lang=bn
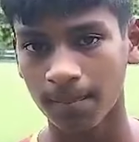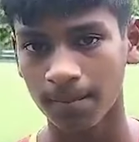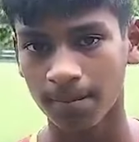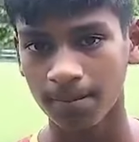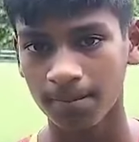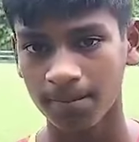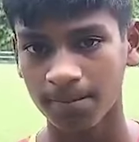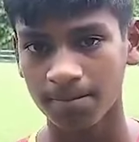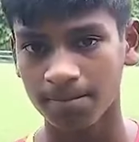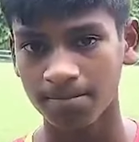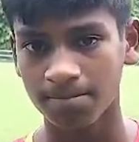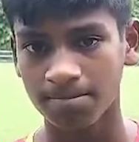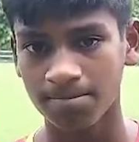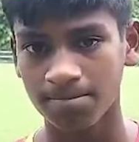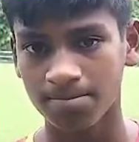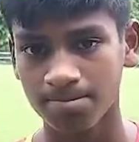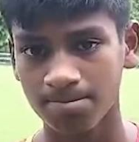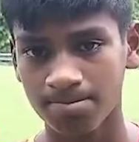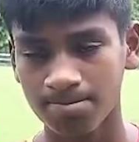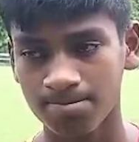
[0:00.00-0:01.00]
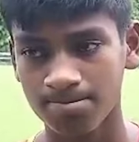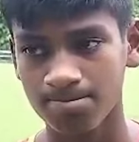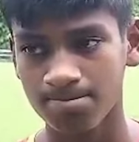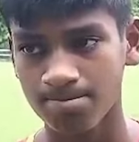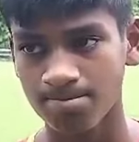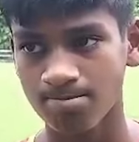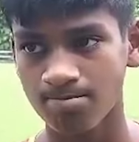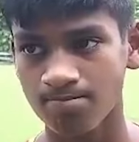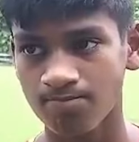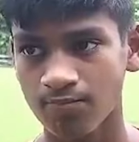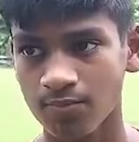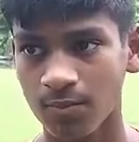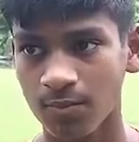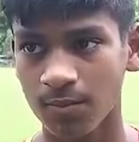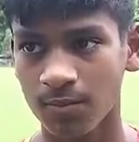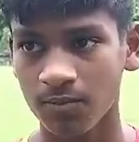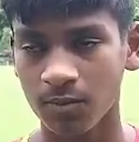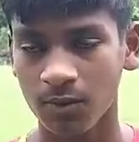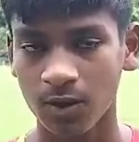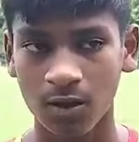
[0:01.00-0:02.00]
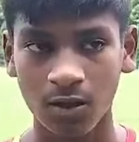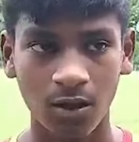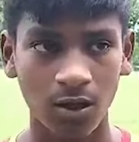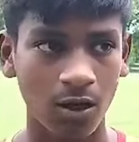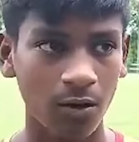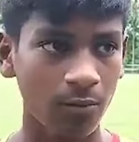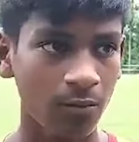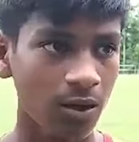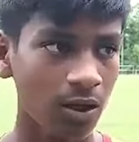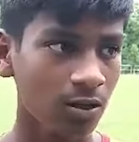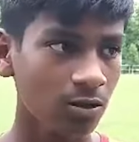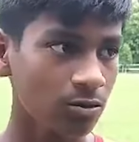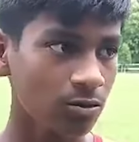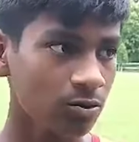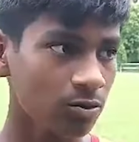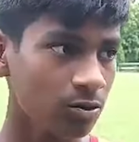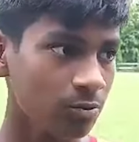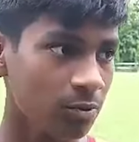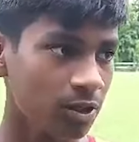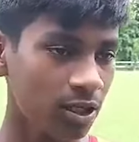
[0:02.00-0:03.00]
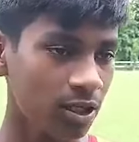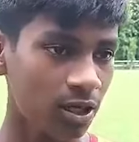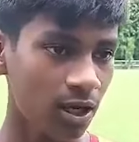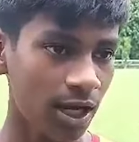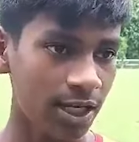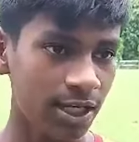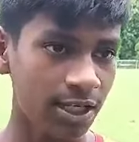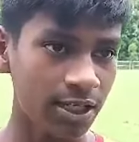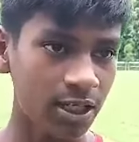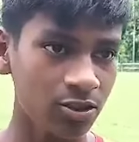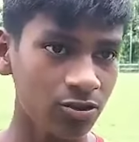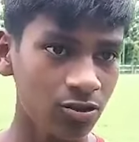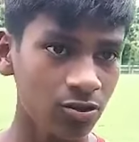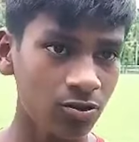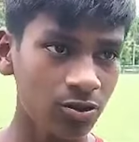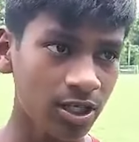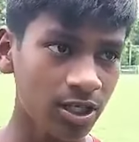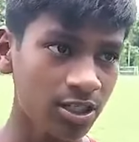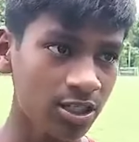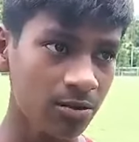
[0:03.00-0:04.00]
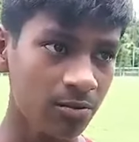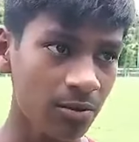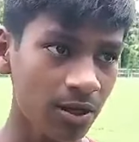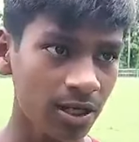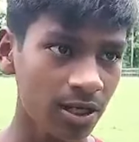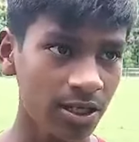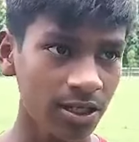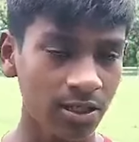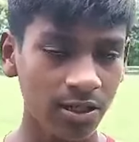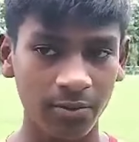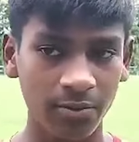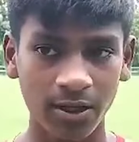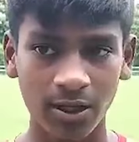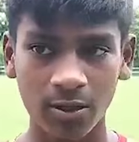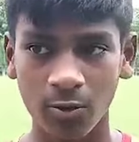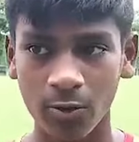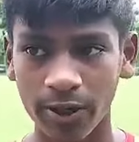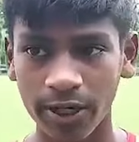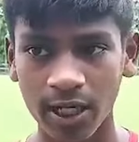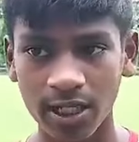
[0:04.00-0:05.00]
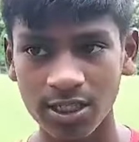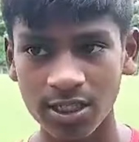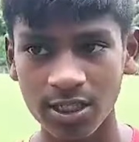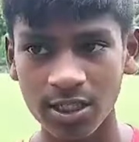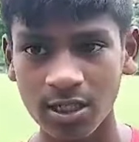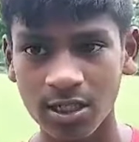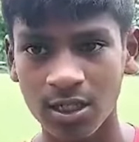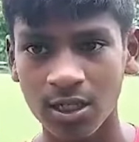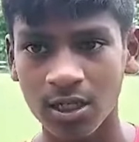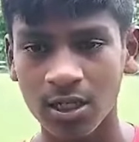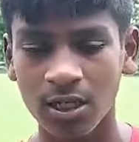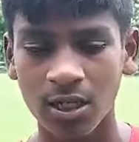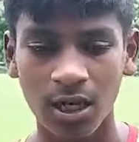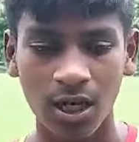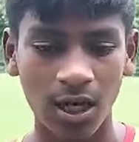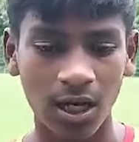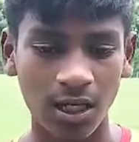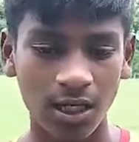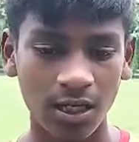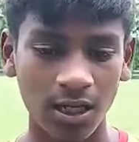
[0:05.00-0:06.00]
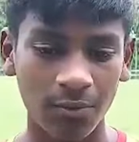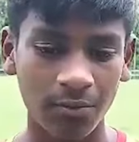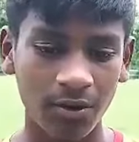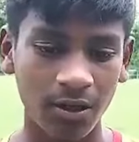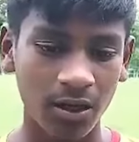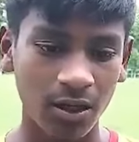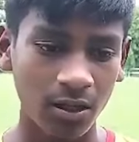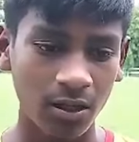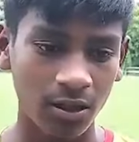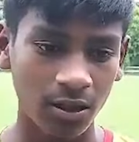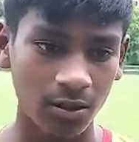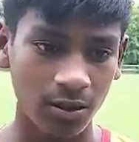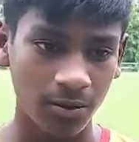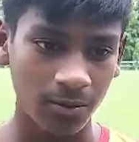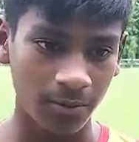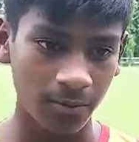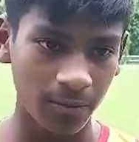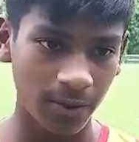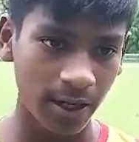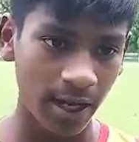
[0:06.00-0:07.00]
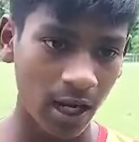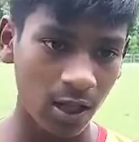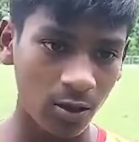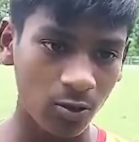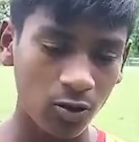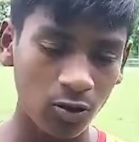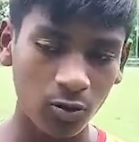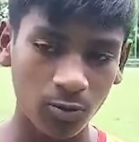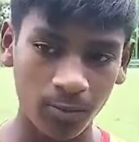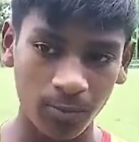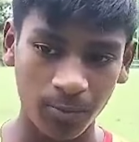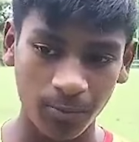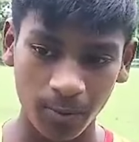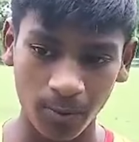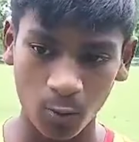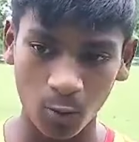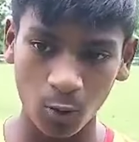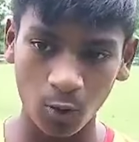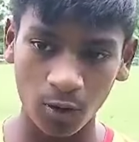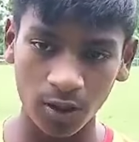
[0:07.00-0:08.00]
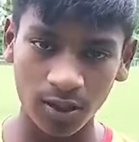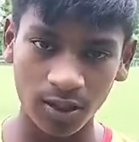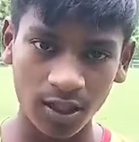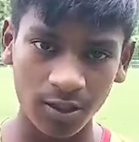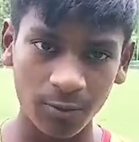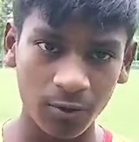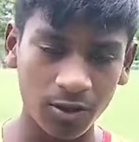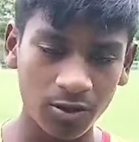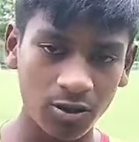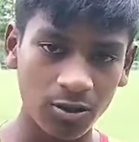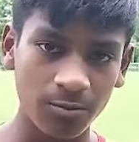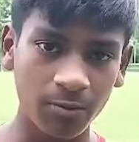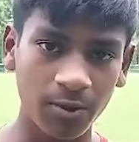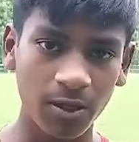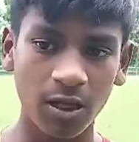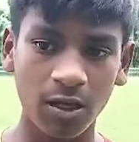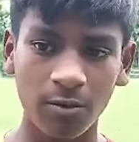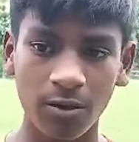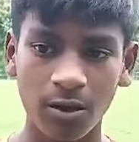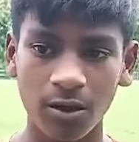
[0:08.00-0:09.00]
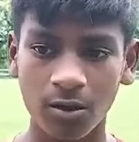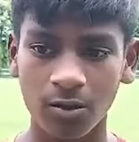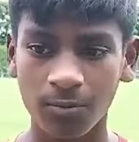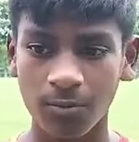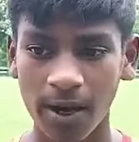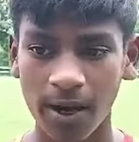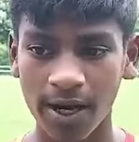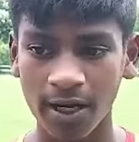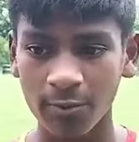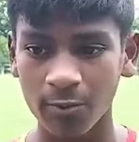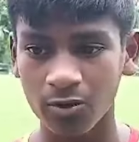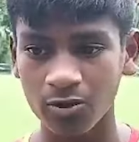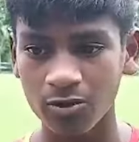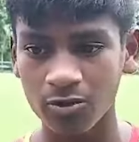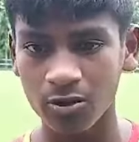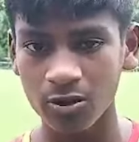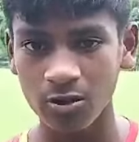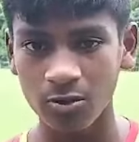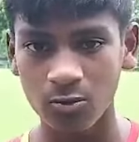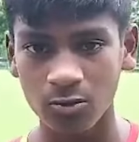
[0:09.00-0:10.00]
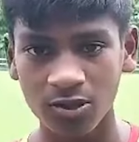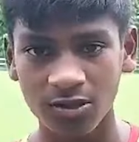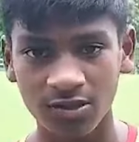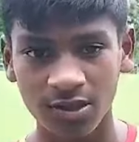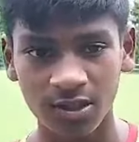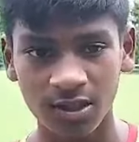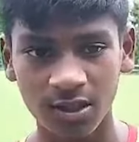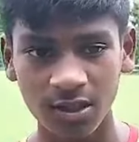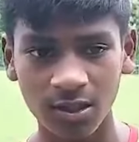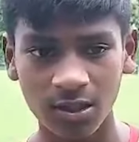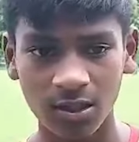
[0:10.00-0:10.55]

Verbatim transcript: তারপর কোথায় তোমরা যাবে আমরা এখন মানে আই লিগের জন্য গেছিলাম আই লিগ মানে হয়ে গেছে আই আমরা খেলাগুলো কলকাতাতেই পড়েছিল প্রায় আবার বাইরে পড়েছিল উড়িষ্যাতে